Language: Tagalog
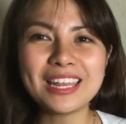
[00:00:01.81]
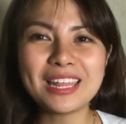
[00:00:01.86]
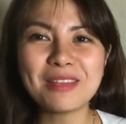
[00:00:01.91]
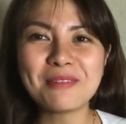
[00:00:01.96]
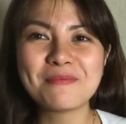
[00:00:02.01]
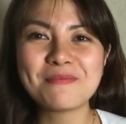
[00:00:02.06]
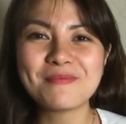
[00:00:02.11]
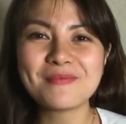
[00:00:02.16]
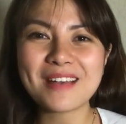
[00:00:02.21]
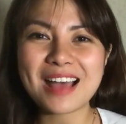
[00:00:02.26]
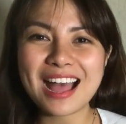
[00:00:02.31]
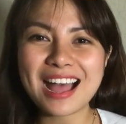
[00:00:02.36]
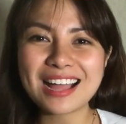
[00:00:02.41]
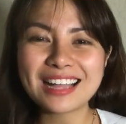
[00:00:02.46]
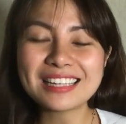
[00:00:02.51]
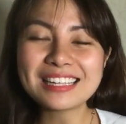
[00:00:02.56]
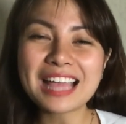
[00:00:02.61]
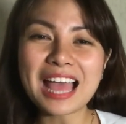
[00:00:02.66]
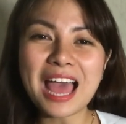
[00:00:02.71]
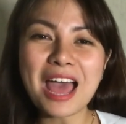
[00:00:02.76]
I'm
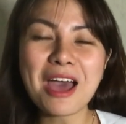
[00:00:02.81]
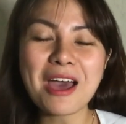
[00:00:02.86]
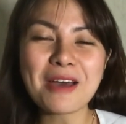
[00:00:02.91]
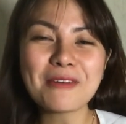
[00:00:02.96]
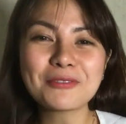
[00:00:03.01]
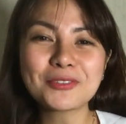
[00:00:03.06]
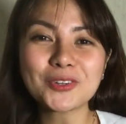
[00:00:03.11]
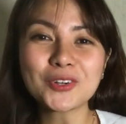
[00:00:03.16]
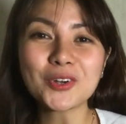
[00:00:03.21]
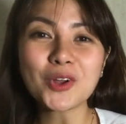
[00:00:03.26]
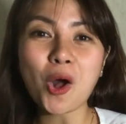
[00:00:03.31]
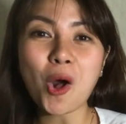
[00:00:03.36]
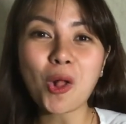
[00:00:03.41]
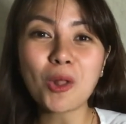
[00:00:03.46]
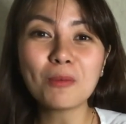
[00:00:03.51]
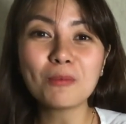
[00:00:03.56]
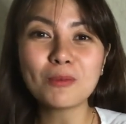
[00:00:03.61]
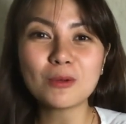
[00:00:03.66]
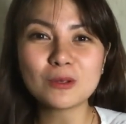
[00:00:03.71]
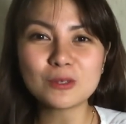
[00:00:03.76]
back after
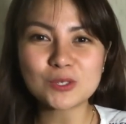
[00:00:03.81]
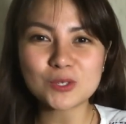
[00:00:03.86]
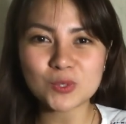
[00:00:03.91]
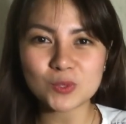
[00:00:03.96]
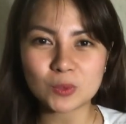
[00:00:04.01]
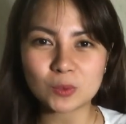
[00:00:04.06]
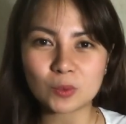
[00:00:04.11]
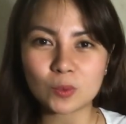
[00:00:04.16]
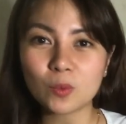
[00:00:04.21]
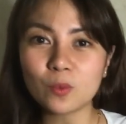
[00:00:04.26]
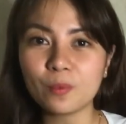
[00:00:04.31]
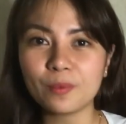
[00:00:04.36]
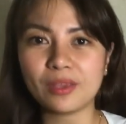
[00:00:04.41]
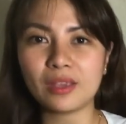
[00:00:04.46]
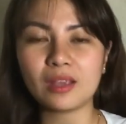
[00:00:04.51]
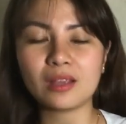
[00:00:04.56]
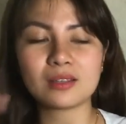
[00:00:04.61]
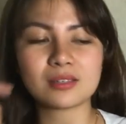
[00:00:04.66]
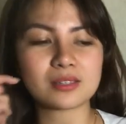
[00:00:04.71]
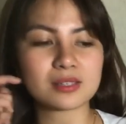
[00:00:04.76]
almost 2
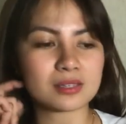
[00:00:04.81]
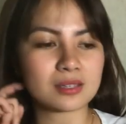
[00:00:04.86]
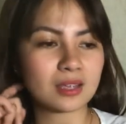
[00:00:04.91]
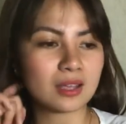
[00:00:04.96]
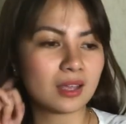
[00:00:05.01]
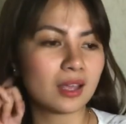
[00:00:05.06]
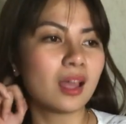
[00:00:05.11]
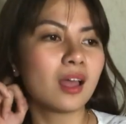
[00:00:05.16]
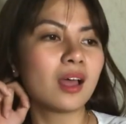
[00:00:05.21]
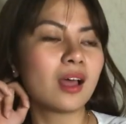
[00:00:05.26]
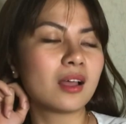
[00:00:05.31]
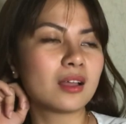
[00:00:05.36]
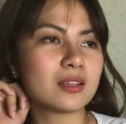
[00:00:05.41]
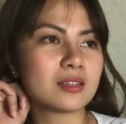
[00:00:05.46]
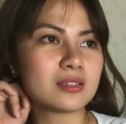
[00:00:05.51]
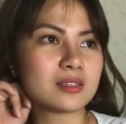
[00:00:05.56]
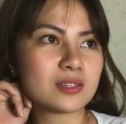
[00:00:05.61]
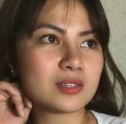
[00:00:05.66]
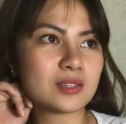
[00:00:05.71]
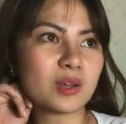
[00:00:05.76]
weeks.
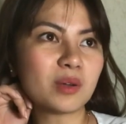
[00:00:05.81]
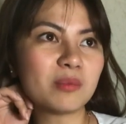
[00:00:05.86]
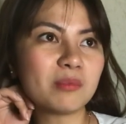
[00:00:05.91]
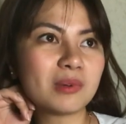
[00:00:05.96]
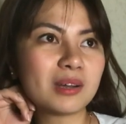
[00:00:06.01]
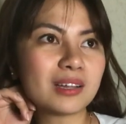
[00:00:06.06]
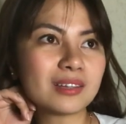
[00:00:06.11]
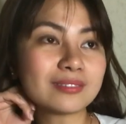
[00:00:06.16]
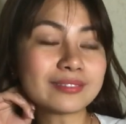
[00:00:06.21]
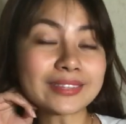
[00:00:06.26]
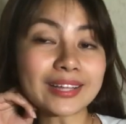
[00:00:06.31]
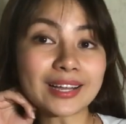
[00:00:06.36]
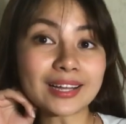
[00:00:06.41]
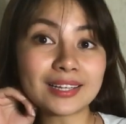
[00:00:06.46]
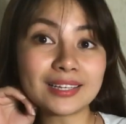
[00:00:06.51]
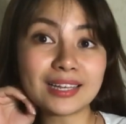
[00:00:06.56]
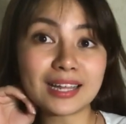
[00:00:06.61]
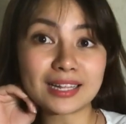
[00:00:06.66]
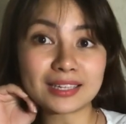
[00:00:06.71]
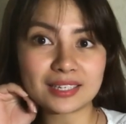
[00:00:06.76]
Sobrang
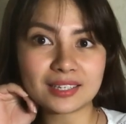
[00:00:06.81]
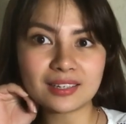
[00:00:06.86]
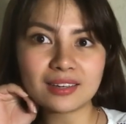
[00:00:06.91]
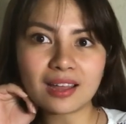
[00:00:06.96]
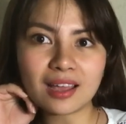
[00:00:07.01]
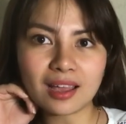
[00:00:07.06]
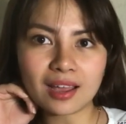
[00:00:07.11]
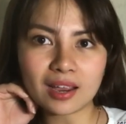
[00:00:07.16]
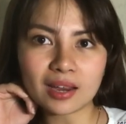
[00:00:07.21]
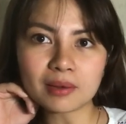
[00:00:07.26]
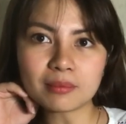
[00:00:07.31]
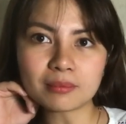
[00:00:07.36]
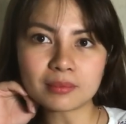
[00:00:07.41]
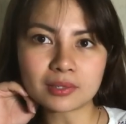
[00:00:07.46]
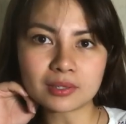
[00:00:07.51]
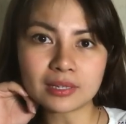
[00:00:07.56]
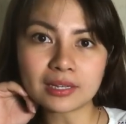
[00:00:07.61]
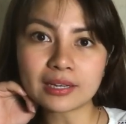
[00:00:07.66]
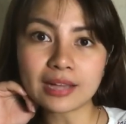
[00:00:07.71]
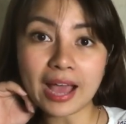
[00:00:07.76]
tagal nating
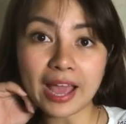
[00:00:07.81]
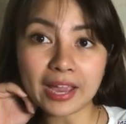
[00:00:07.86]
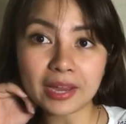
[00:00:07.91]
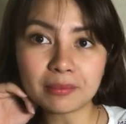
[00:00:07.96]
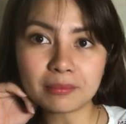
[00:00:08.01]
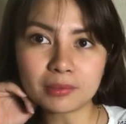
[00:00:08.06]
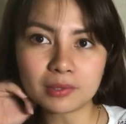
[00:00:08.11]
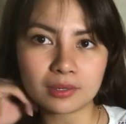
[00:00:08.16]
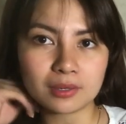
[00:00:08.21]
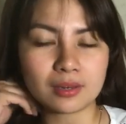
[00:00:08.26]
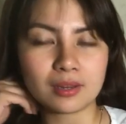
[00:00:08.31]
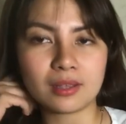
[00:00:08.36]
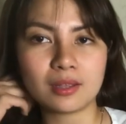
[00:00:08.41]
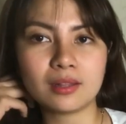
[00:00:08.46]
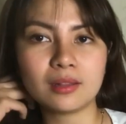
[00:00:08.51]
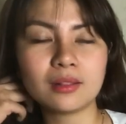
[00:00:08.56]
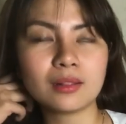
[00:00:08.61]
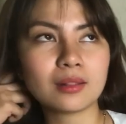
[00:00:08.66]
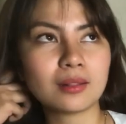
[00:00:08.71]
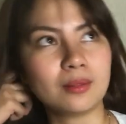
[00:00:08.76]
na-hiber,
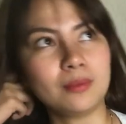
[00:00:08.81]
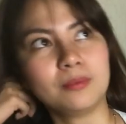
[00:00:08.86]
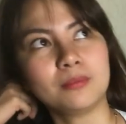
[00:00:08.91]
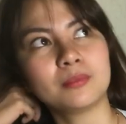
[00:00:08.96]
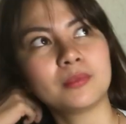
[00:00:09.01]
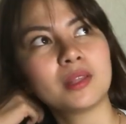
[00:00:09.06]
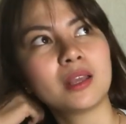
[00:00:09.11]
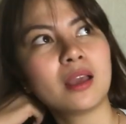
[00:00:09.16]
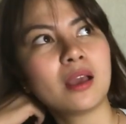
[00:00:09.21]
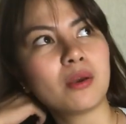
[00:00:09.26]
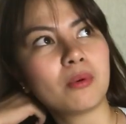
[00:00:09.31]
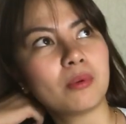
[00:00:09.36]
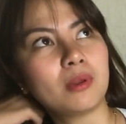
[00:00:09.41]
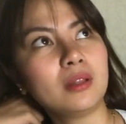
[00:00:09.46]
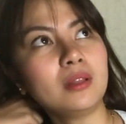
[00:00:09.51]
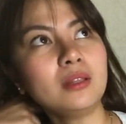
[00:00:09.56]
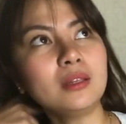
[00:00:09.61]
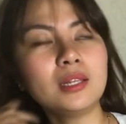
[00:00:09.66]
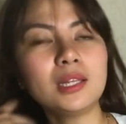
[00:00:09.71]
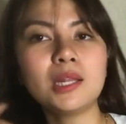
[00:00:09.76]
nag-hibernate.
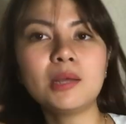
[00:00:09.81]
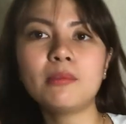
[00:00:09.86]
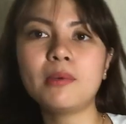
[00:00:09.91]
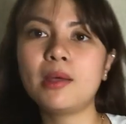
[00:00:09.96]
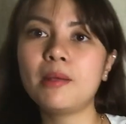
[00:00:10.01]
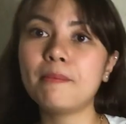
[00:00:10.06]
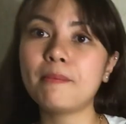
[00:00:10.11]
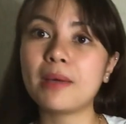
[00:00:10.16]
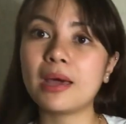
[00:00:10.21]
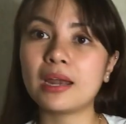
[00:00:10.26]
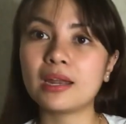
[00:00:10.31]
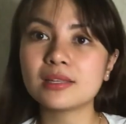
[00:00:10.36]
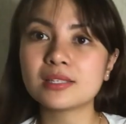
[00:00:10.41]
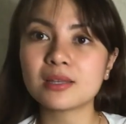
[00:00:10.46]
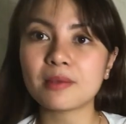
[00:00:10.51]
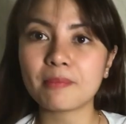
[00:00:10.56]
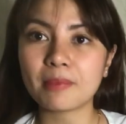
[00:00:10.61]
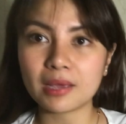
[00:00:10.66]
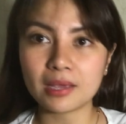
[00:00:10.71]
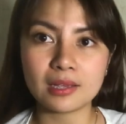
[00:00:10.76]
Well, hindi naman para
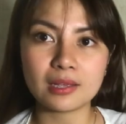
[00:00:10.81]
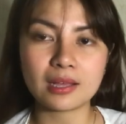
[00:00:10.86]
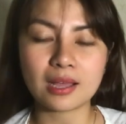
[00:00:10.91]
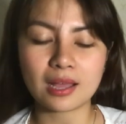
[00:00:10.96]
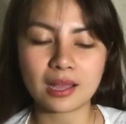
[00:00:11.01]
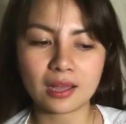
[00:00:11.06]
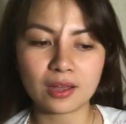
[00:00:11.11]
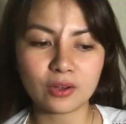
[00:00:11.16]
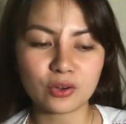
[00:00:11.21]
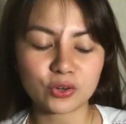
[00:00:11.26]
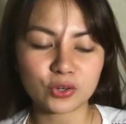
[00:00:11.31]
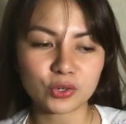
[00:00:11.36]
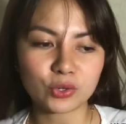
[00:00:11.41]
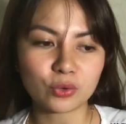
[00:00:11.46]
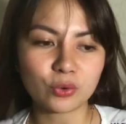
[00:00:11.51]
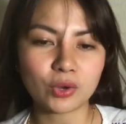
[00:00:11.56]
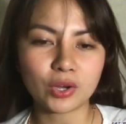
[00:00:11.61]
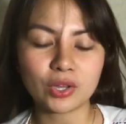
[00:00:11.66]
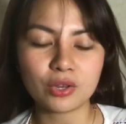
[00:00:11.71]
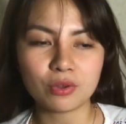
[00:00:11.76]
sa pahinga or
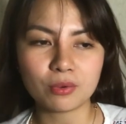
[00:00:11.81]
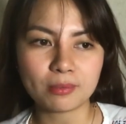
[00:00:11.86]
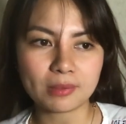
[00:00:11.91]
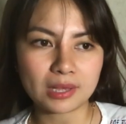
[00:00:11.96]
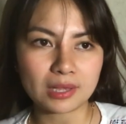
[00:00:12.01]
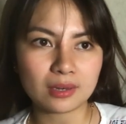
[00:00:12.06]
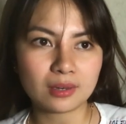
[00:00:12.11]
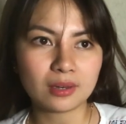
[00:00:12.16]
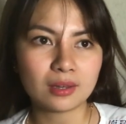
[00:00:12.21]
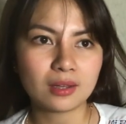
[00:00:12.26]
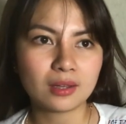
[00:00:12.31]
kung ano man.